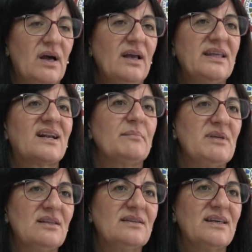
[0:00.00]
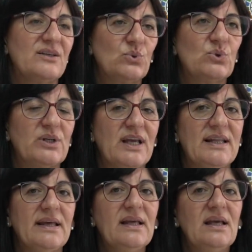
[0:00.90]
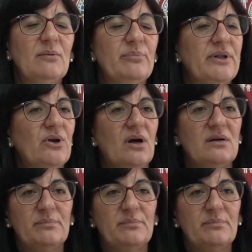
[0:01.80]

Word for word: hay herramientas y hay tutoriales, pero